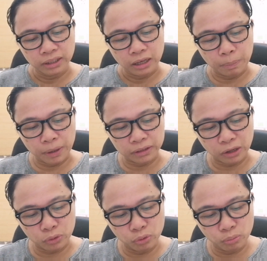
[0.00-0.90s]

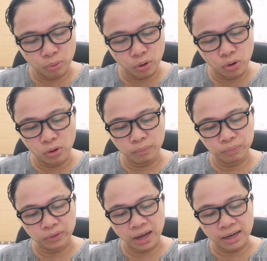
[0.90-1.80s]
ipagtanong mo
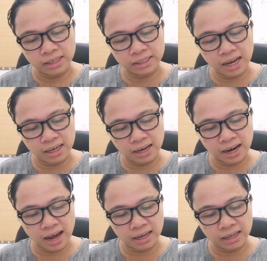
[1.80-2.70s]
ang isang
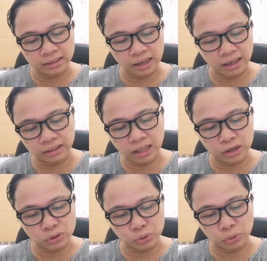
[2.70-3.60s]
lalaking
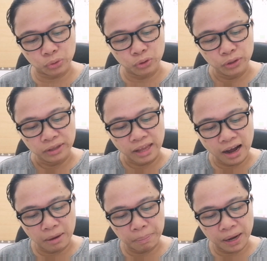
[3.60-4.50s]
taga-Tirso
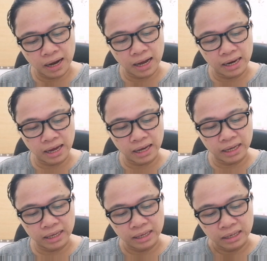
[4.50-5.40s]
na ang
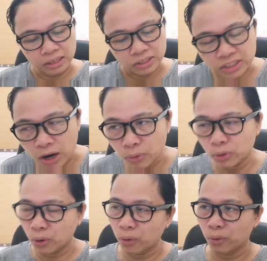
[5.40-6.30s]
pangalay
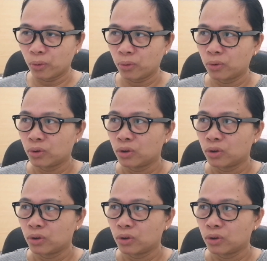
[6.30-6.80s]
Saulo.